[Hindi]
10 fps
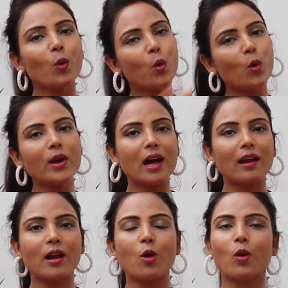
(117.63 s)
कोड
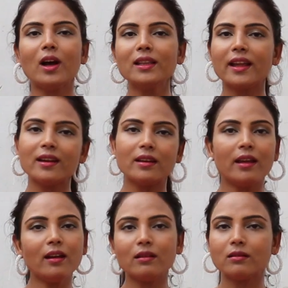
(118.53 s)
डालना होगा देन
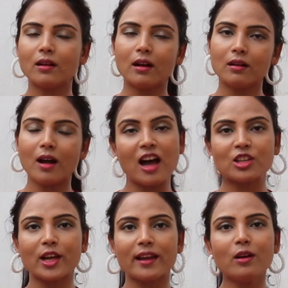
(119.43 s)
ये आ
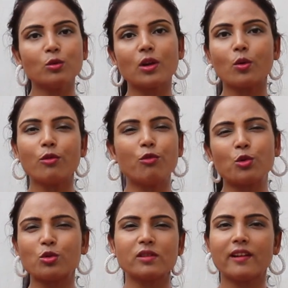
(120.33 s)
जाएगा उधर कोई
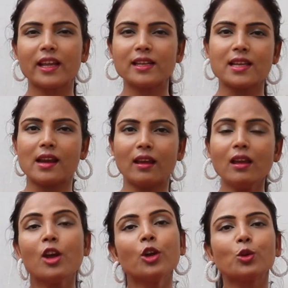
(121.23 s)
फ़ोटोज़ वगैरह से नहीं
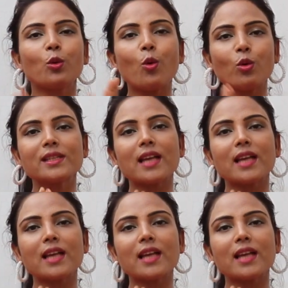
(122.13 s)
तो कोड